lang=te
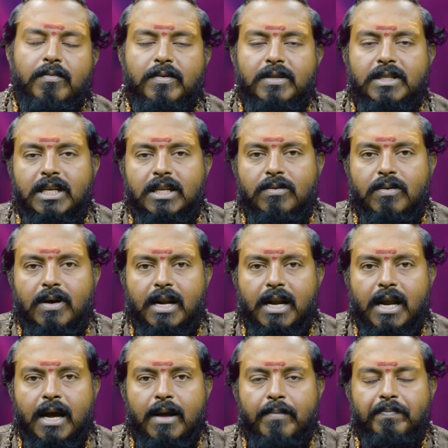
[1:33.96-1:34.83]
విద్య
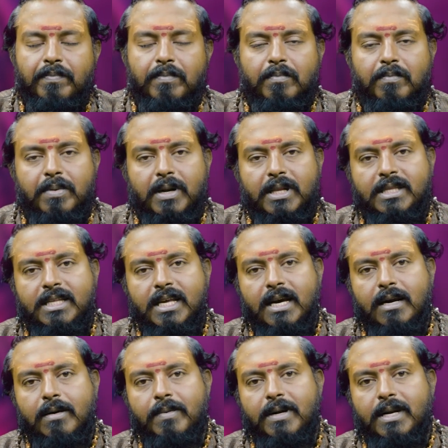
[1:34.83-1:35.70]
ద్వారా
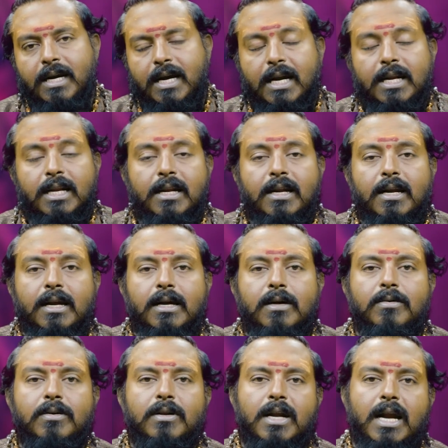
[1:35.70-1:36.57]
ప్రత్యేకమైన కళల
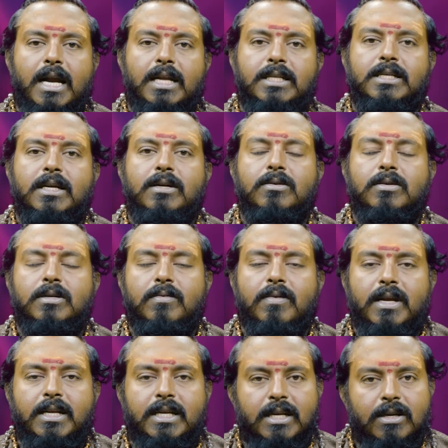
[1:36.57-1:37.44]
రంగంలో రాణించాలనుకున్న
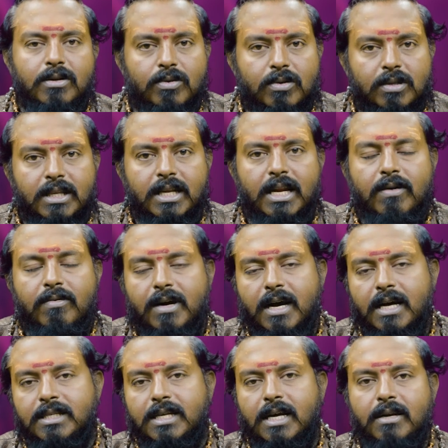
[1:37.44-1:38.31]
వారికి నూతన
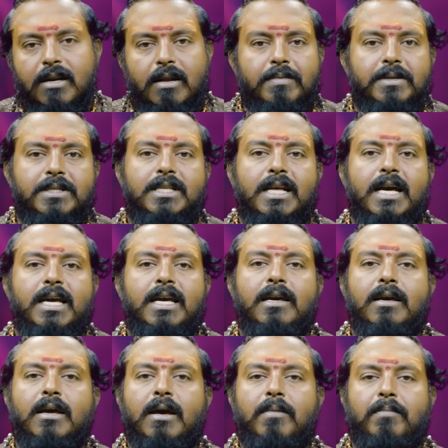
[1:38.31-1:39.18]
అవకాశాలు లభిస్తాయి
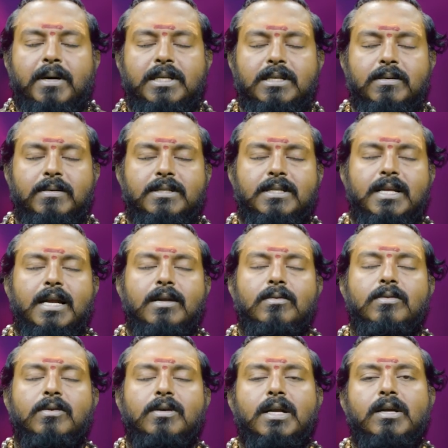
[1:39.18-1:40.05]
పంచమ
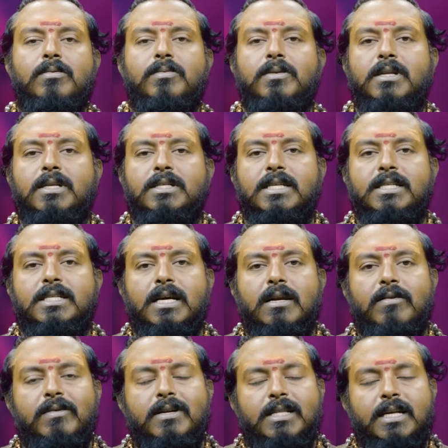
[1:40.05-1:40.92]
స్థానంలో రవిబుధుల
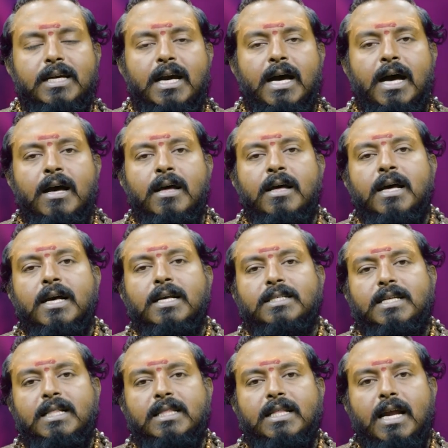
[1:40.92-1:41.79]
సంచార ఫలితంగా
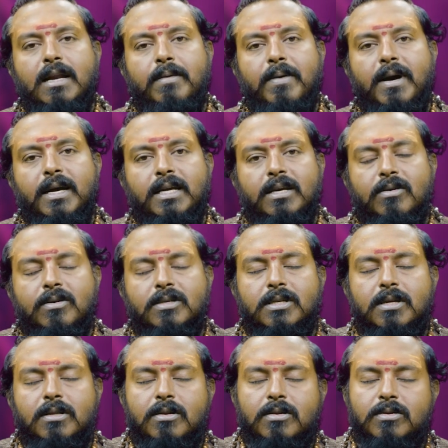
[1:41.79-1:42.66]
సంతాన భాగ్యం
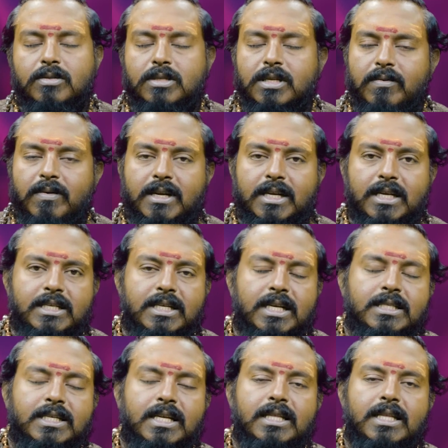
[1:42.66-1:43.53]
కోసం ఎదురు చూసేవారికి
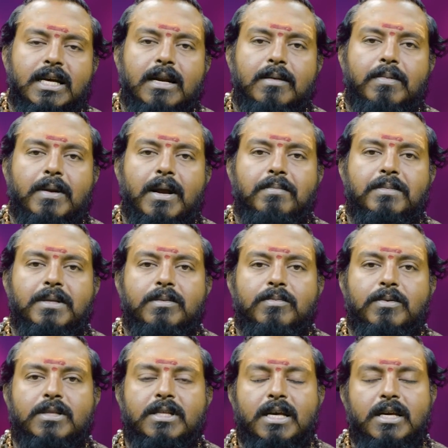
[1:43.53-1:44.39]
సత్సంతాన ప్రాప్తిని
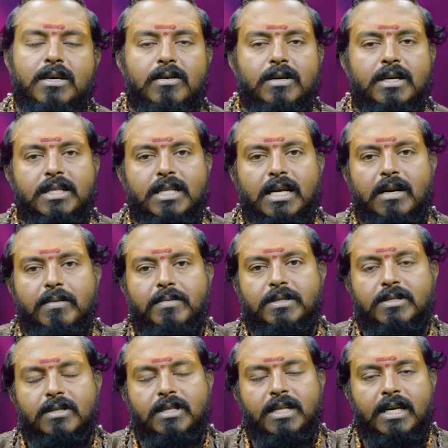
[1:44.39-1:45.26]
పొందే యోగ్యత
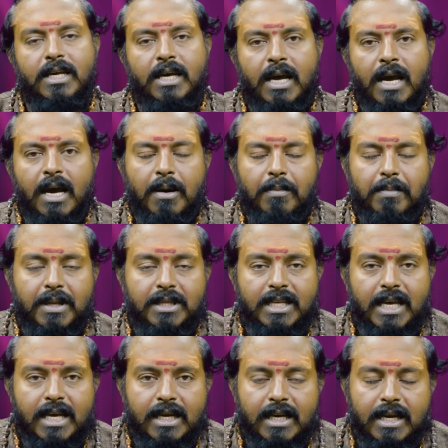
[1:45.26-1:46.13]
లభిస్తుంది
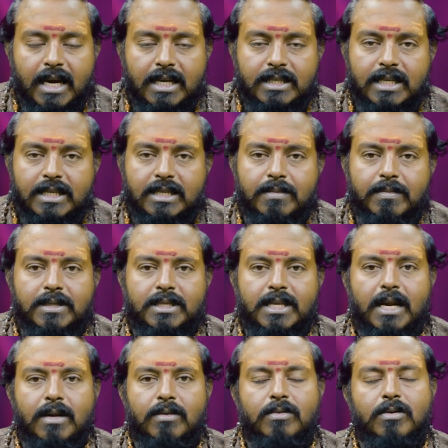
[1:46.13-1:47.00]
ప్రత్యేకంగా షష్టమ
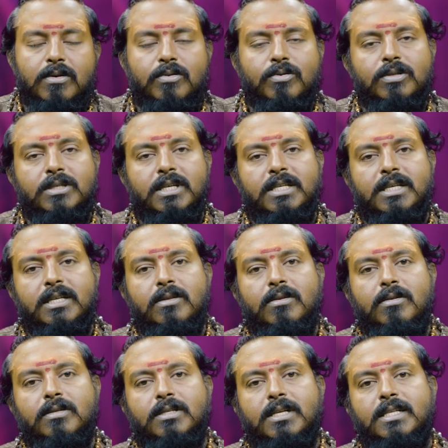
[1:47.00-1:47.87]
స్థానంలో
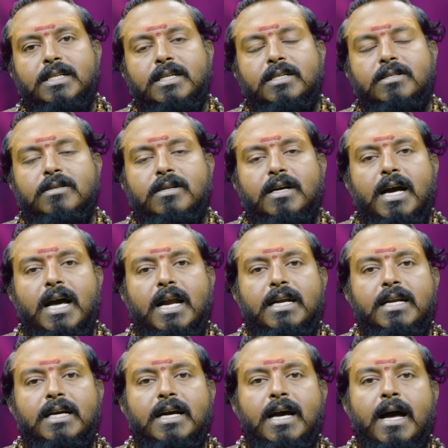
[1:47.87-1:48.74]
కుజచంద్రులు సంచరిస్తున్న
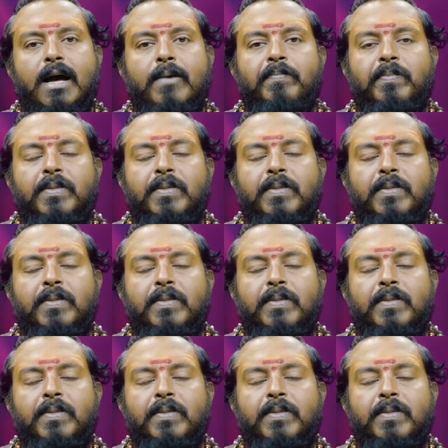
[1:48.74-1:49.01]
కారణంగా